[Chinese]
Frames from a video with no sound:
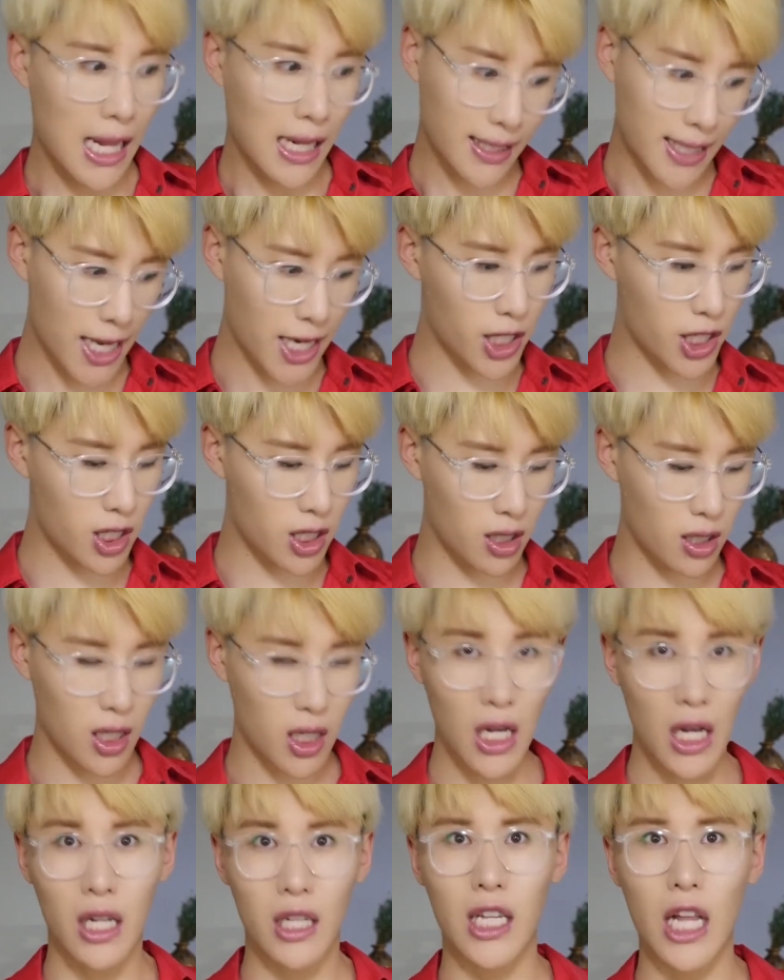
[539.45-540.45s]
但是
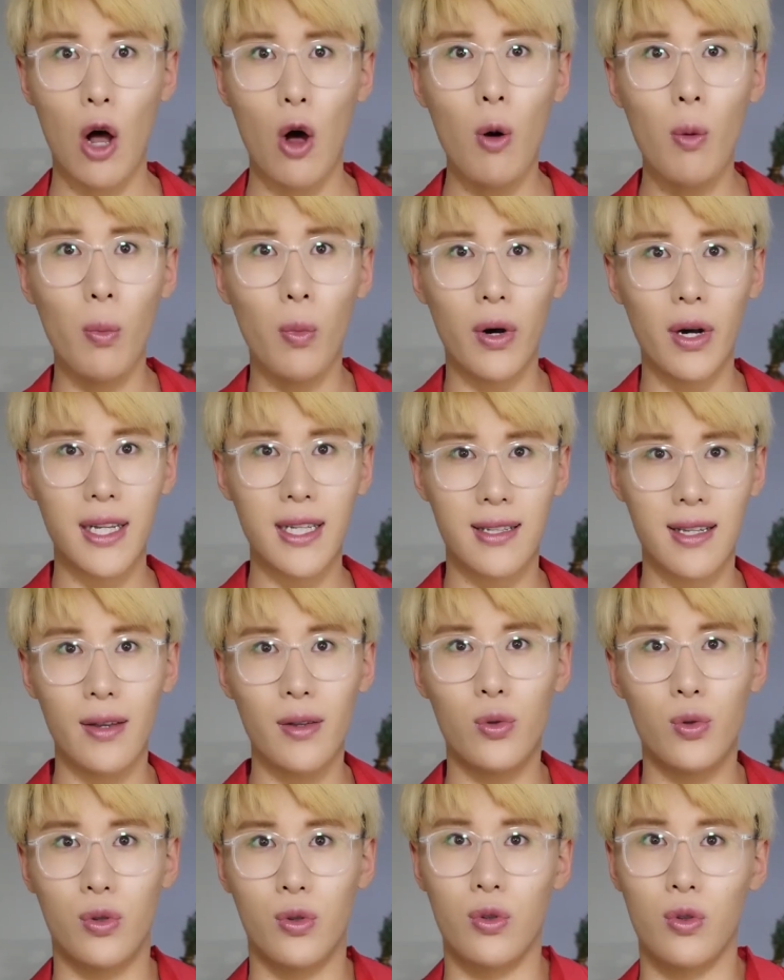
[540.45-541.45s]
当我抹一些
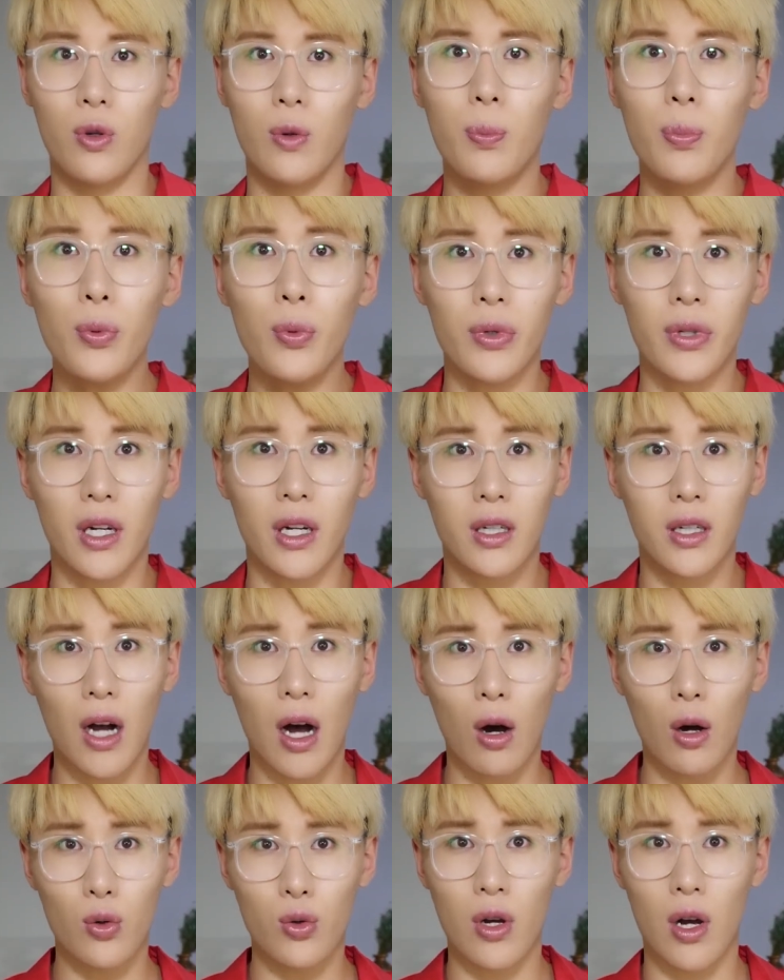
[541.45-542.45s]
局部的
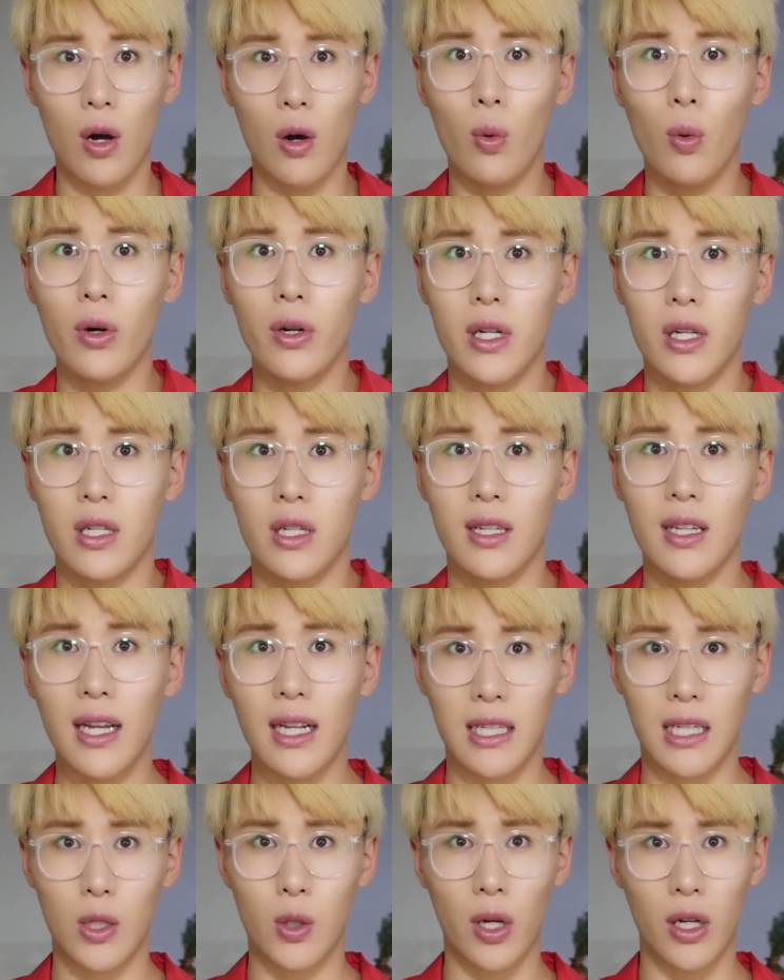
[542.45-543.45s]
膏状或者是液
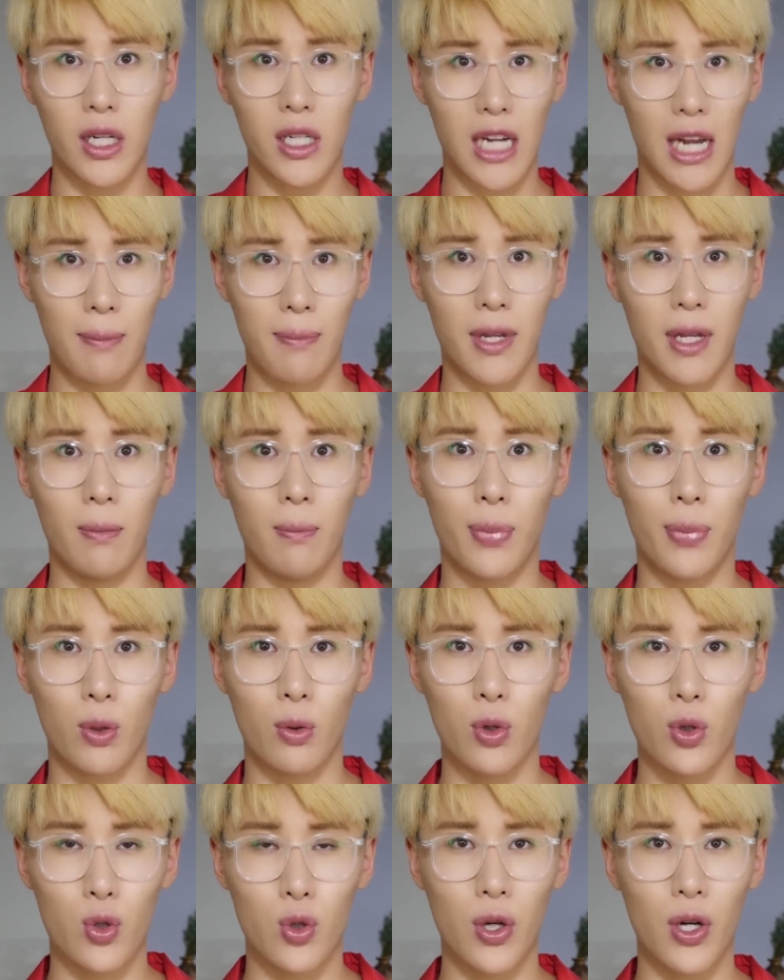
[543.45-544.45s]
体状的产品，
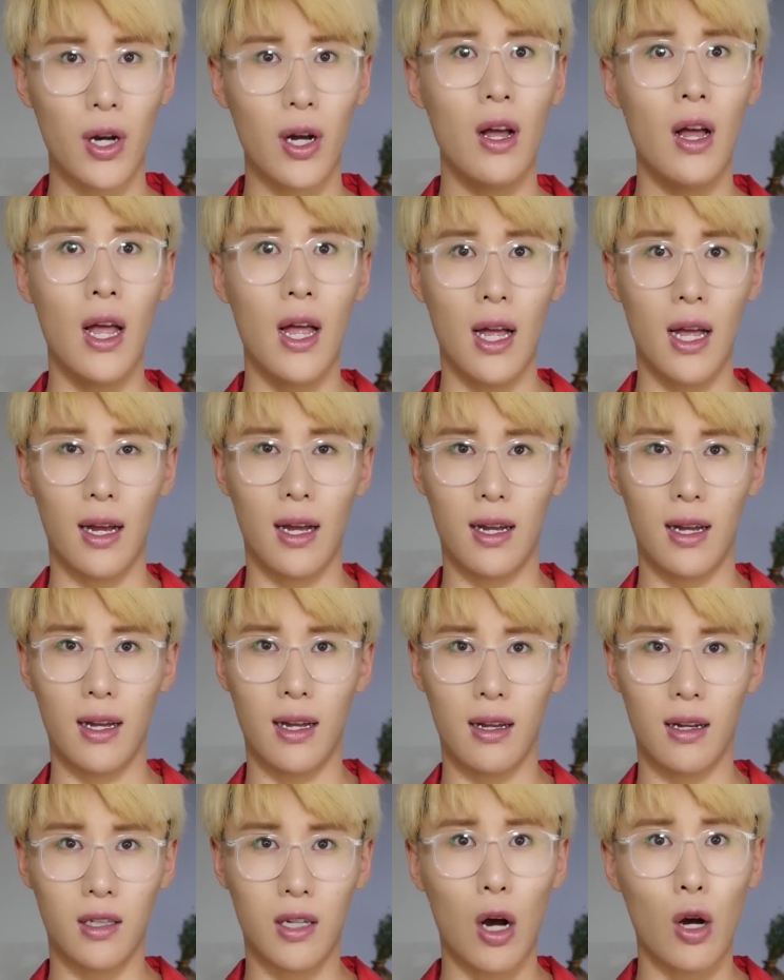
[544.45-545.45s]
如说，
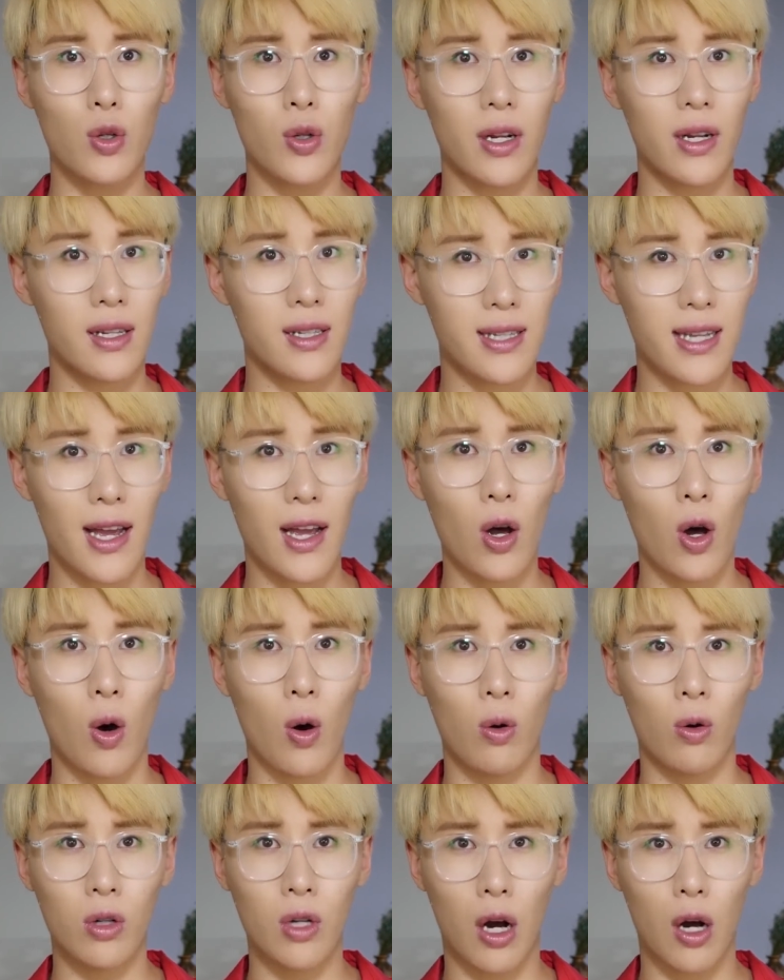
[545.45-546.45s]
呃，膏状的腮红膏。